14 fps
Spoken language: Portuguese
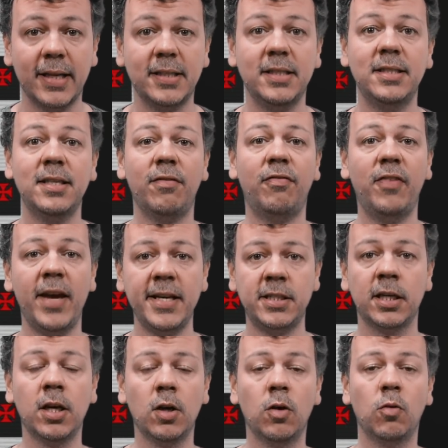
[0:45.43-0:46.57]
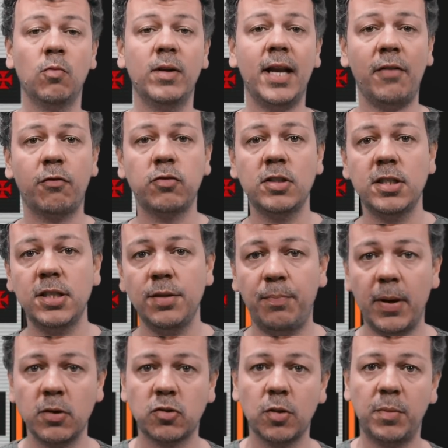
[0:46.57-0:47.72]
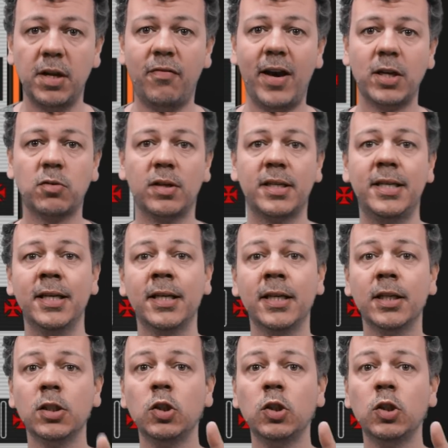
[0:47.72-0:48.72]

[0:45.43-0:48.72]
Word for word: A gente já fez um gráfico de desempenho sobre Vasco aqui